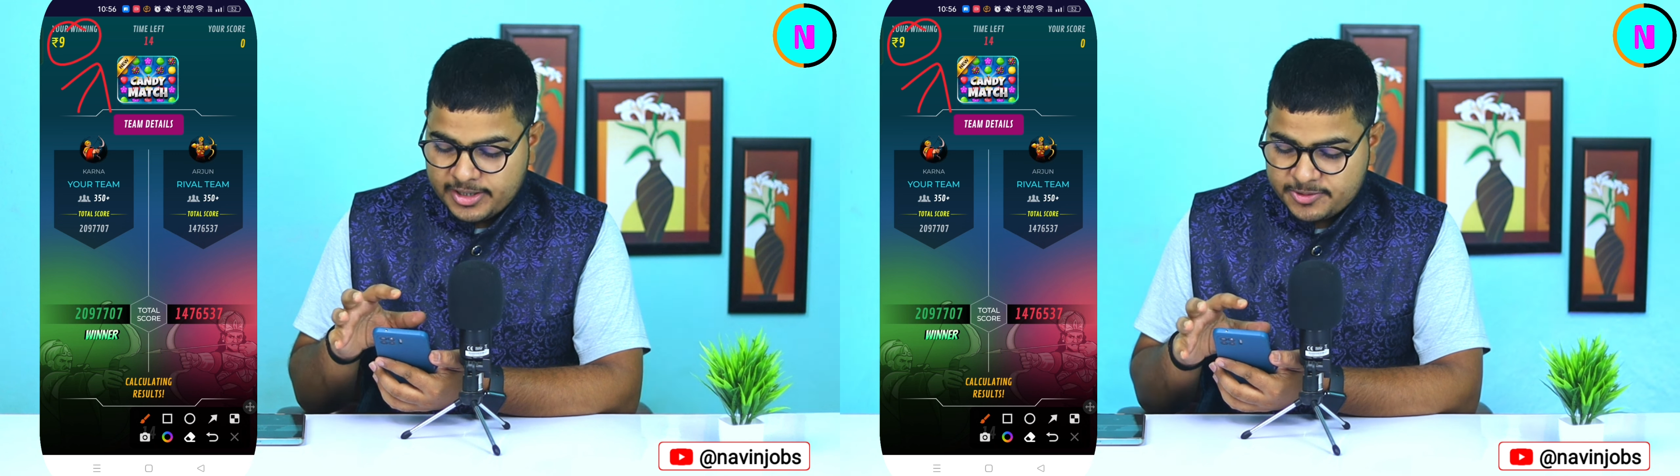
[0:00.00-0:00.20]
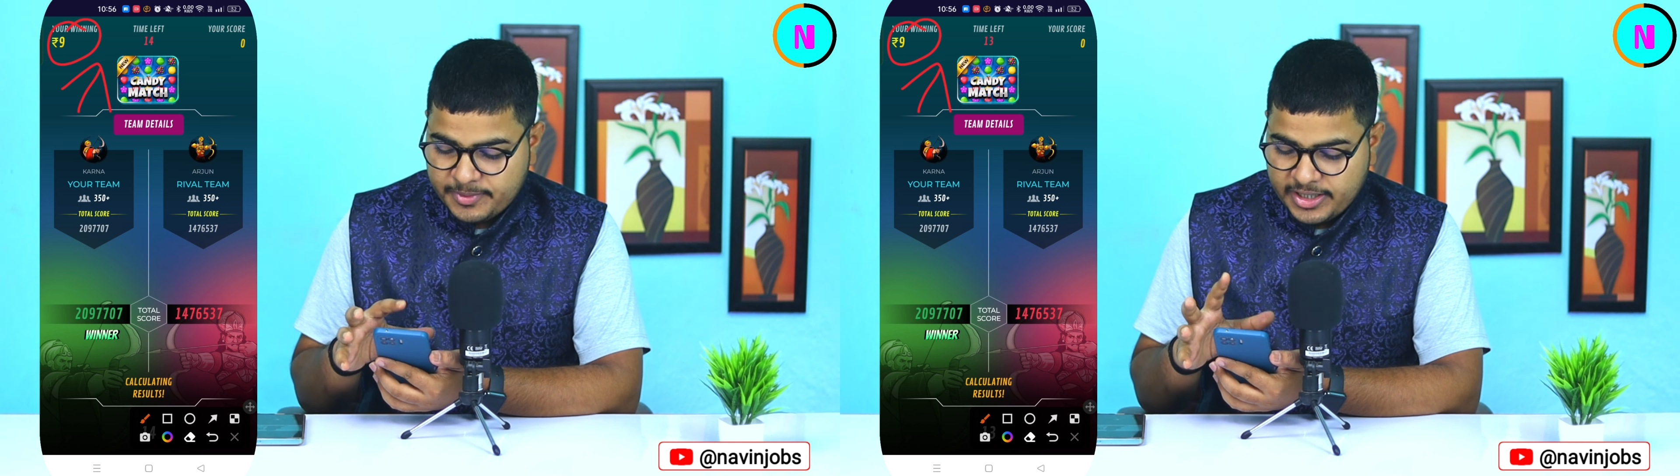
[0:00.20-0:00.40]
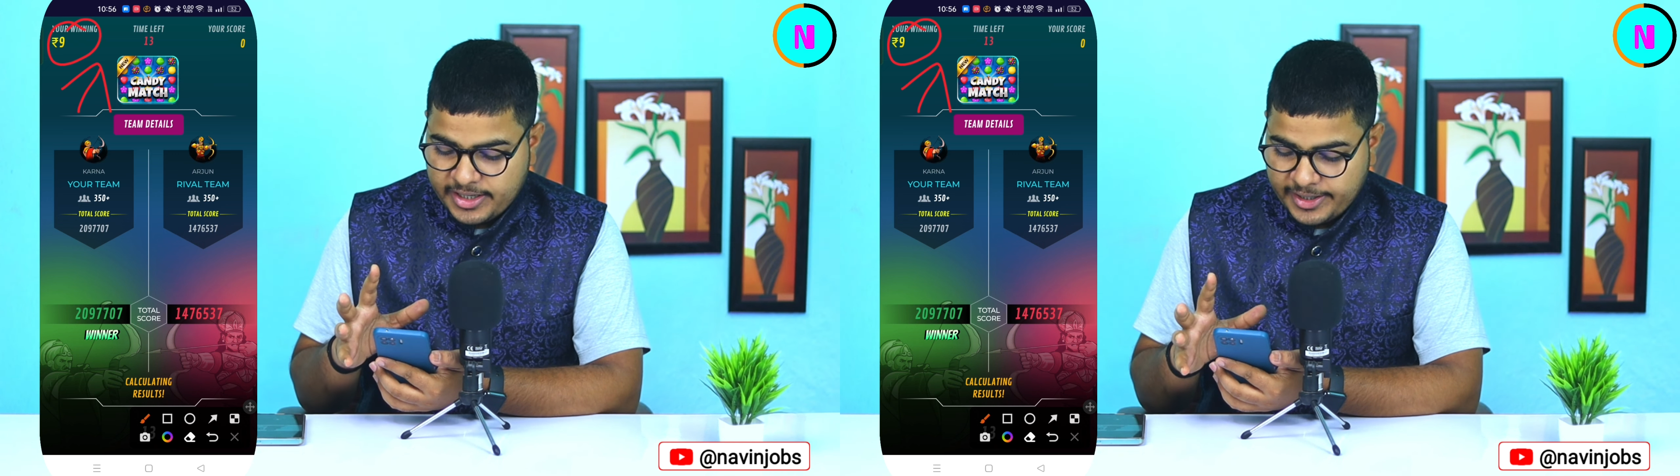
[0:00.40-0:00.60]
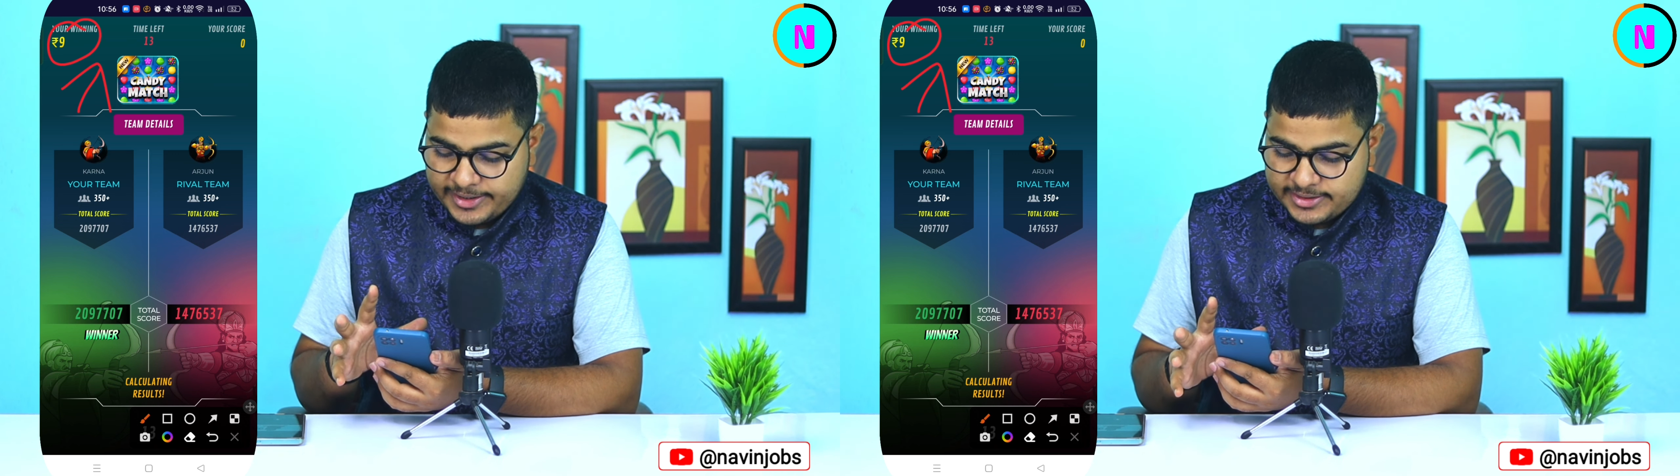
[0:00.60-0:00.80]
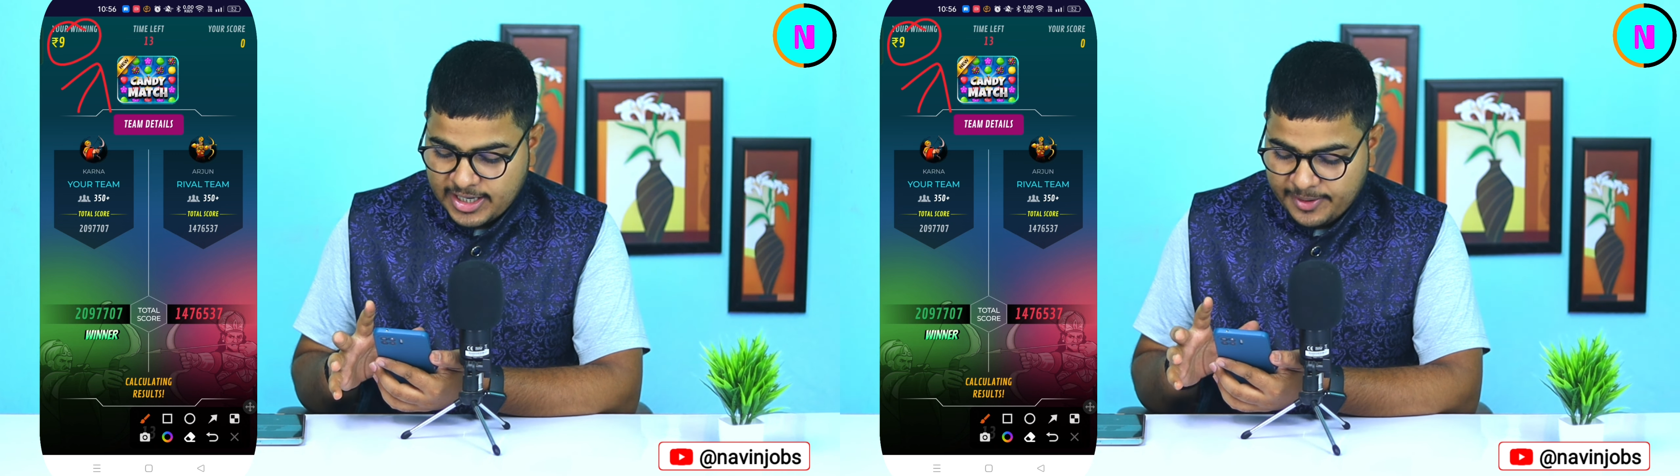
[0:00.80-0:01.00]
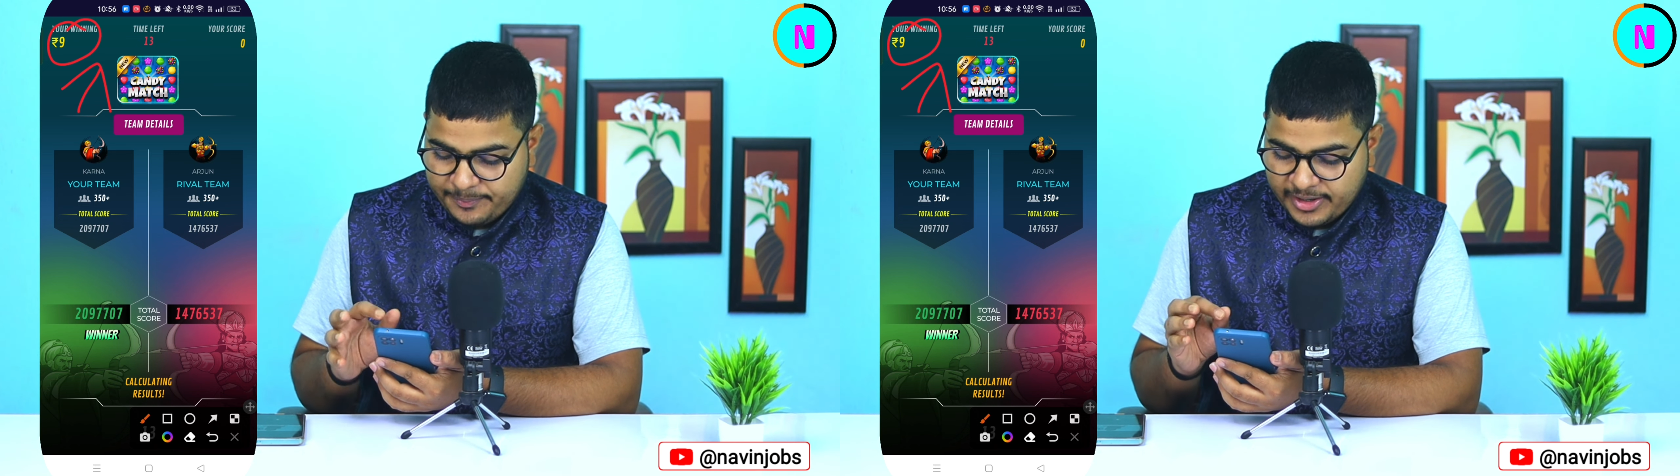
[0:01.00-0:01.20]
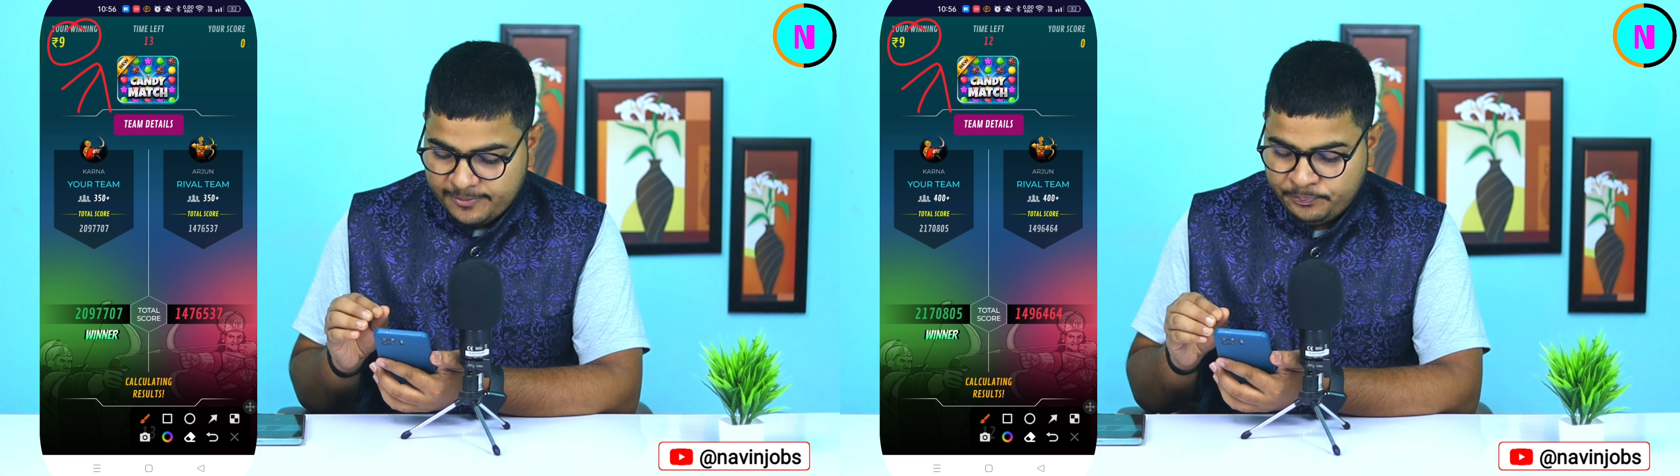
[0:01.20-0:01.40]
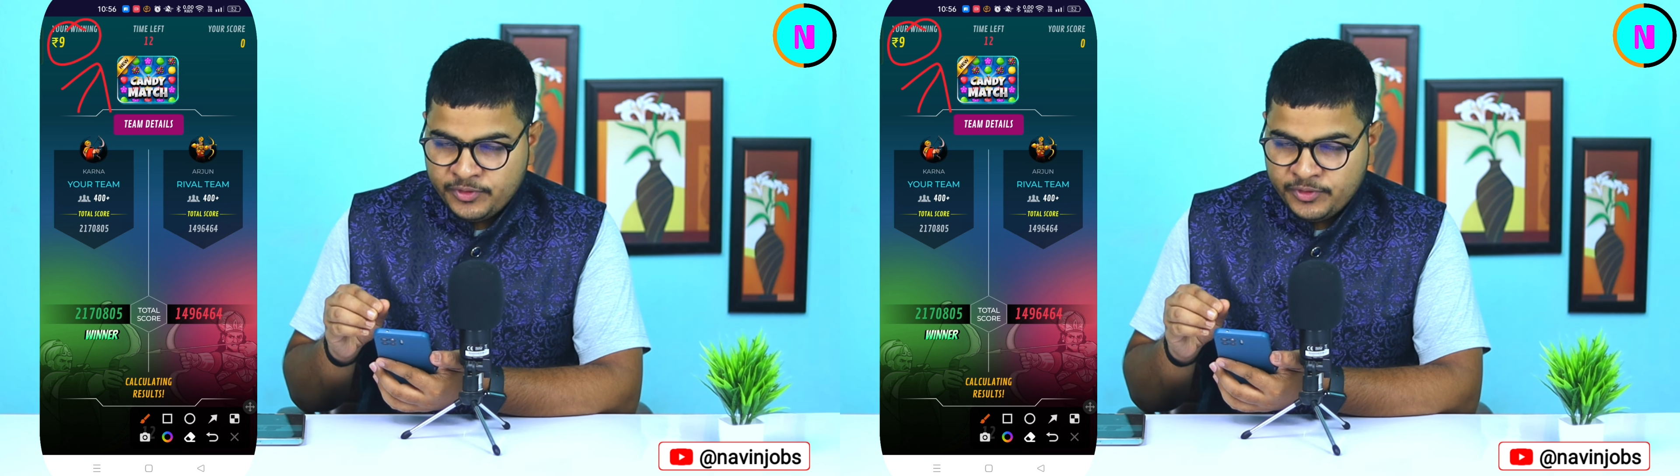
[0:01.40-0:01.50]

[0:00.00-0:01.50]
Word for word: बस मैंने गाइज यहाँ पे